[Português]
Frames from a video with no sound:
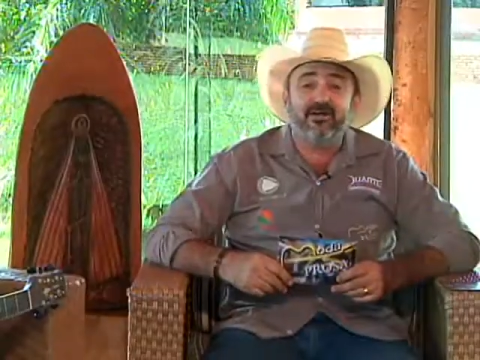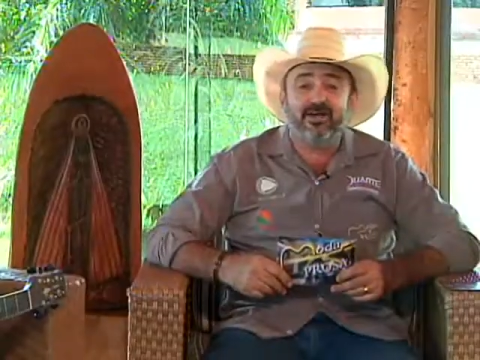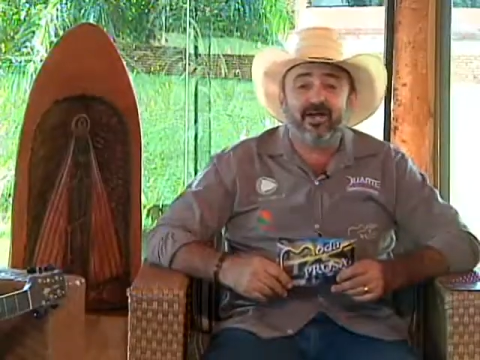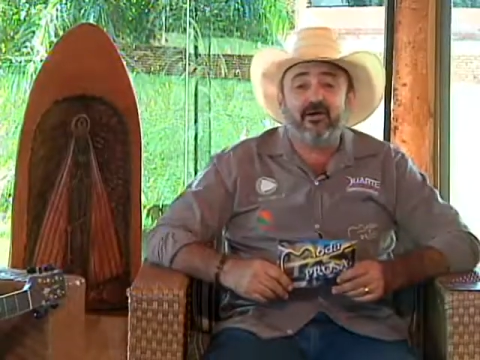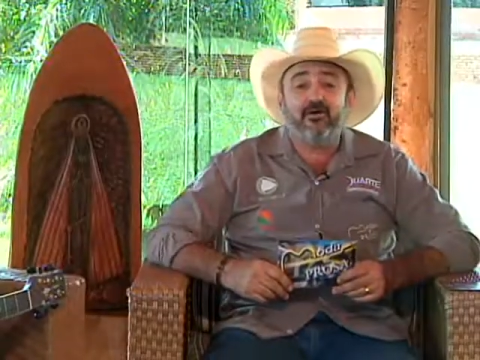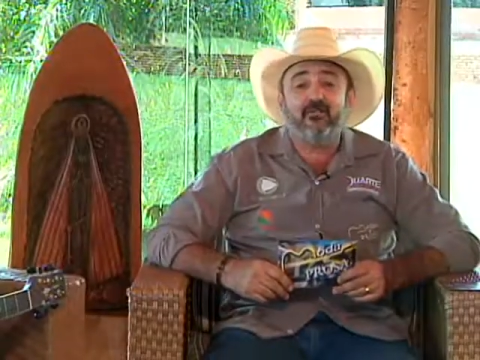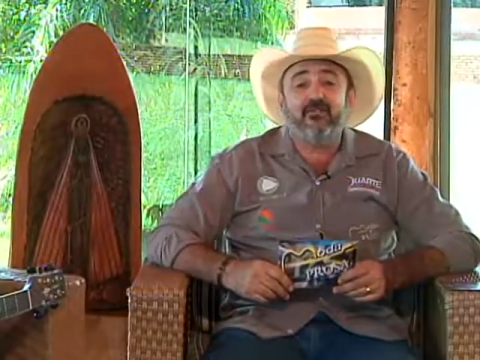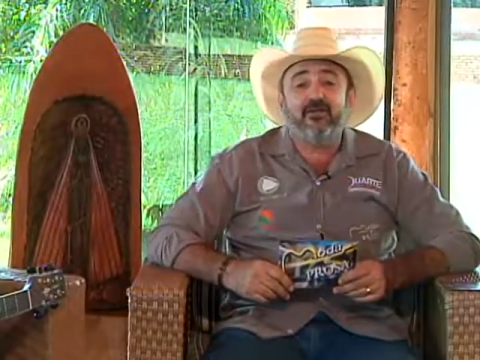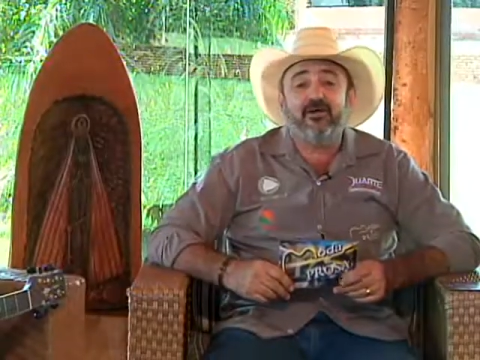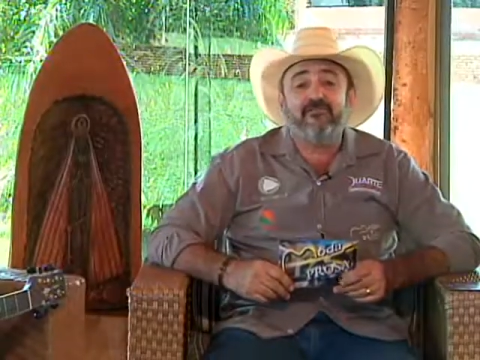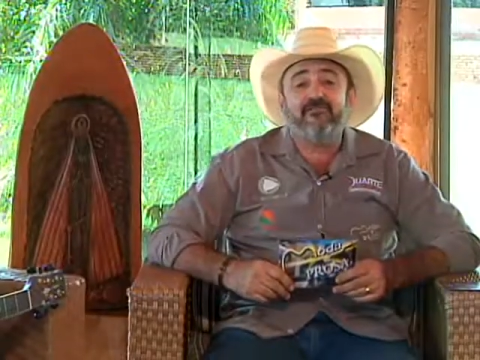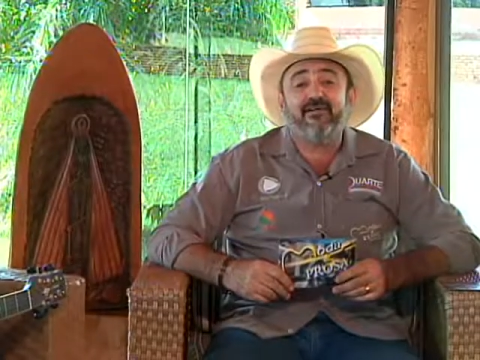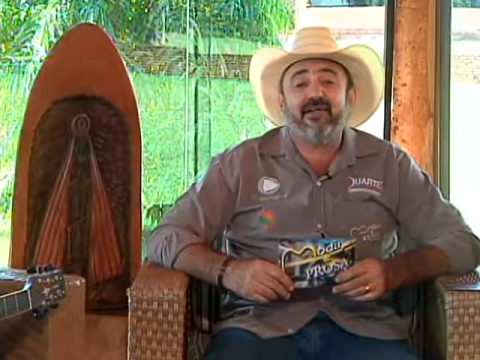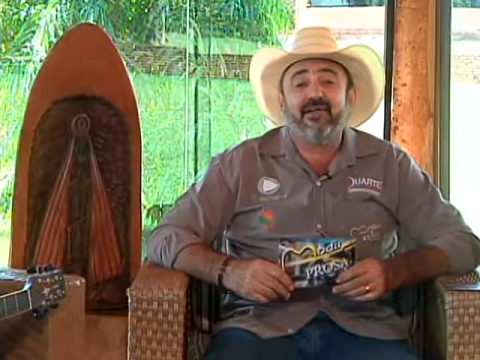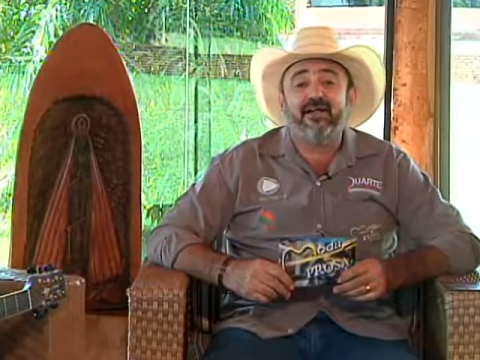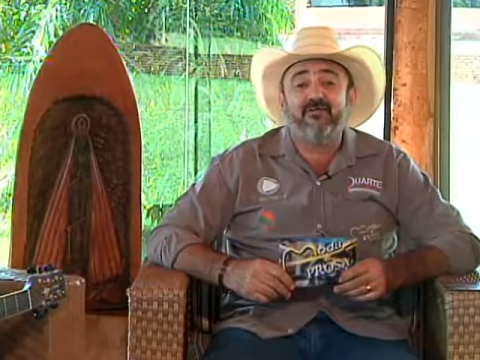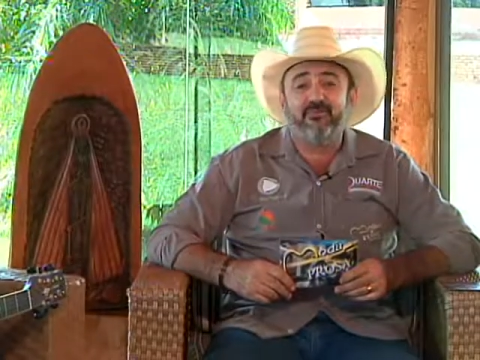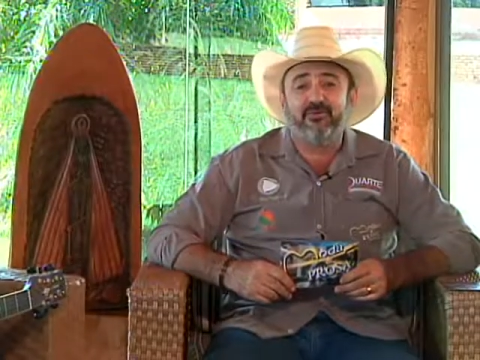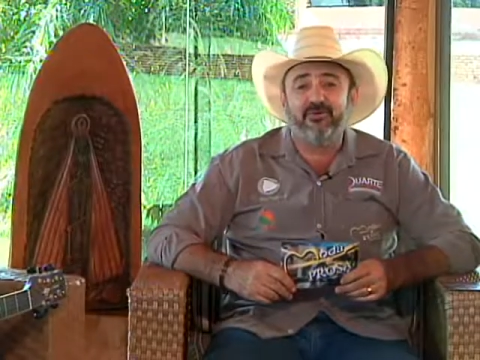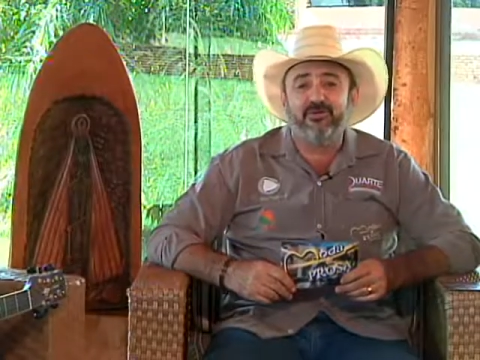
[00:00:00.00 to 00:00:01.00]
Cowboy
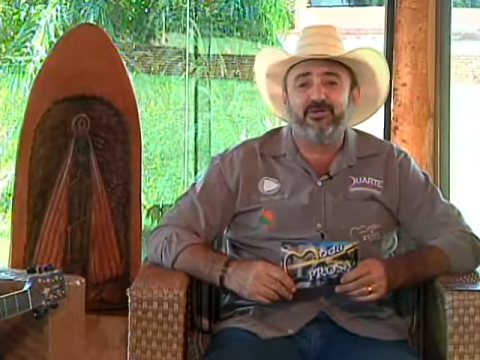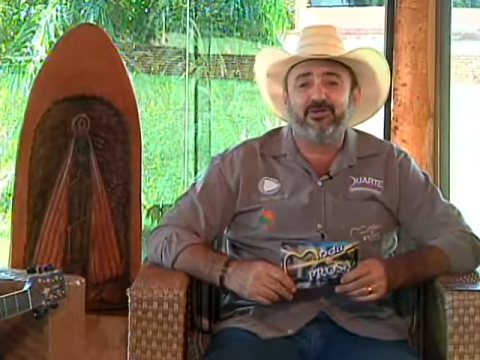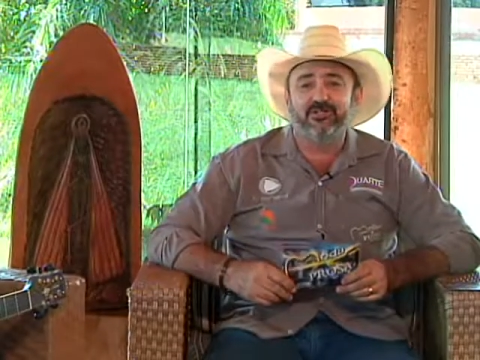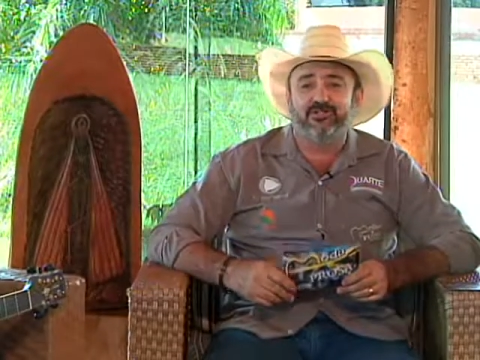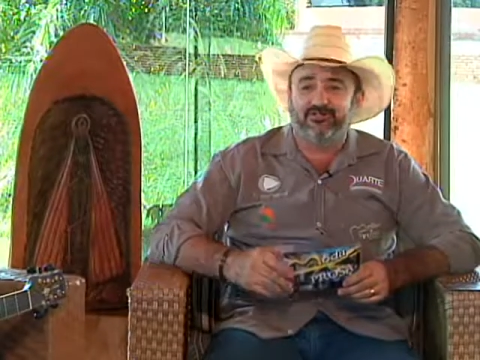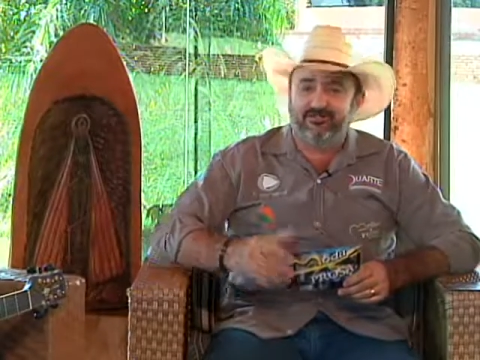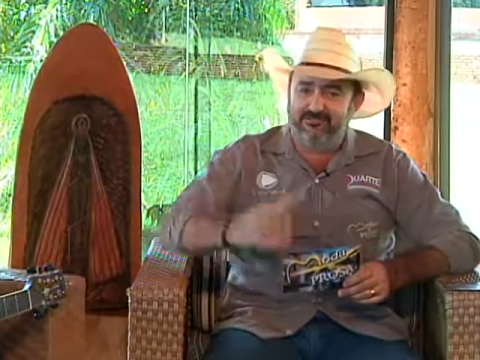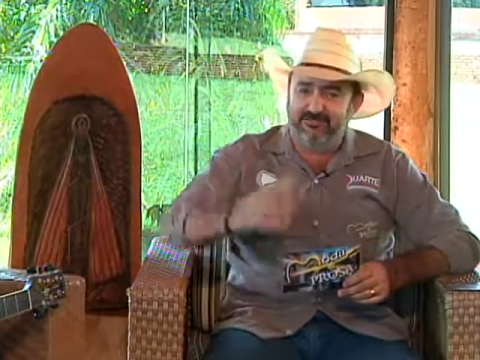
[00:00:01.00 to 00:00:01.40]
Vagabundo.